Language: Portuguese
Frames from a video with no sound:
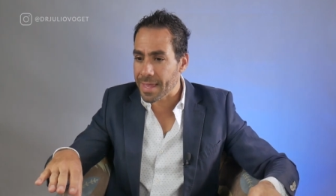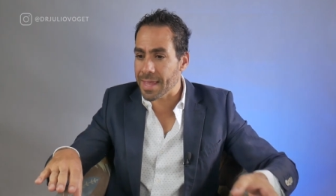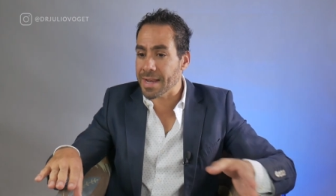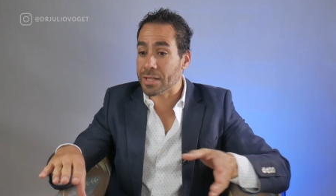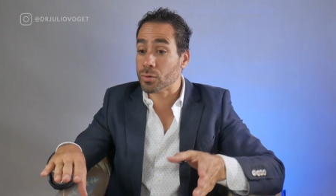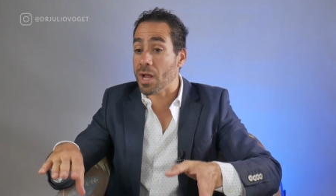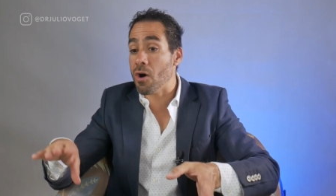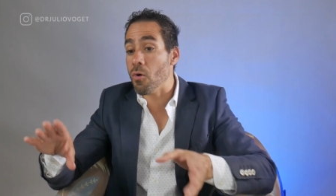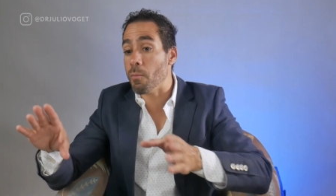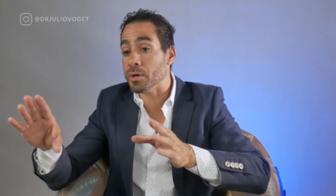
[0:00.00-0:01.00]
é,
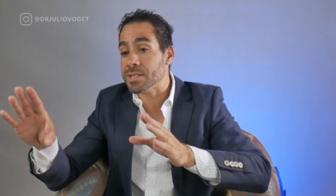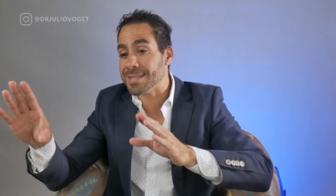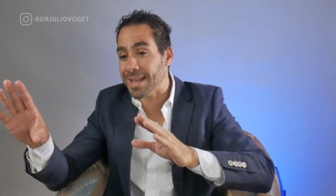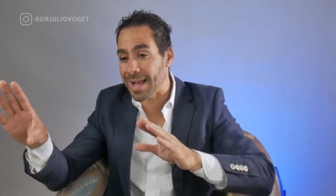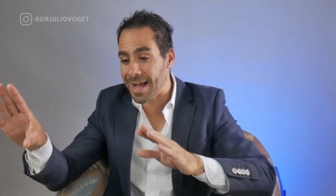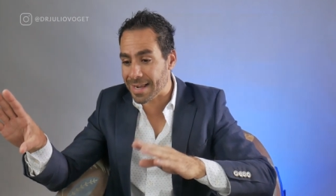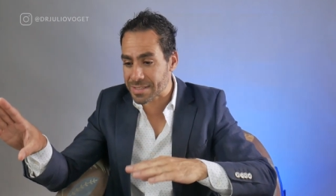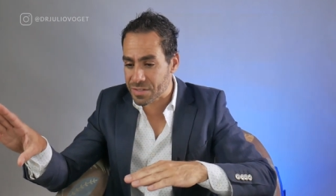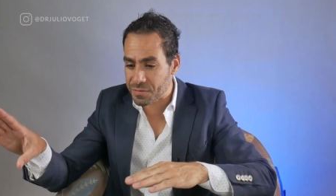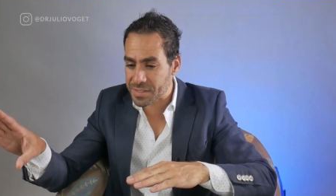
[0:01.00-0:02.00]
natural ou pode ser
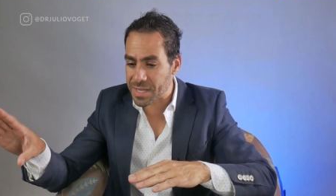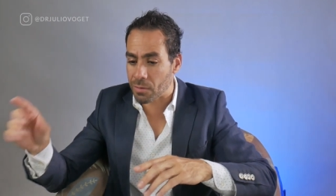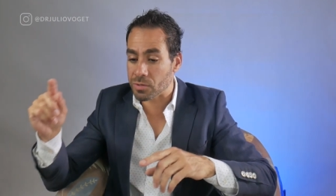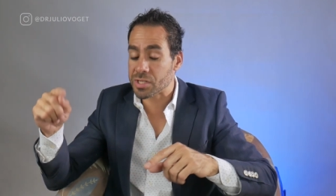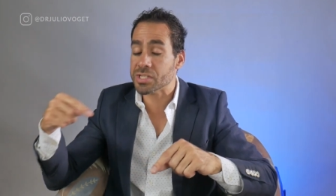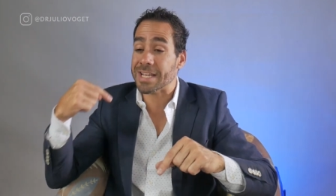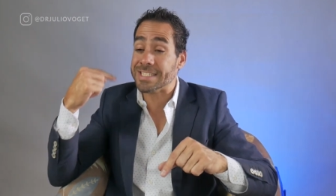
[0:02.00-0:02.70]
artificial, ou seja, a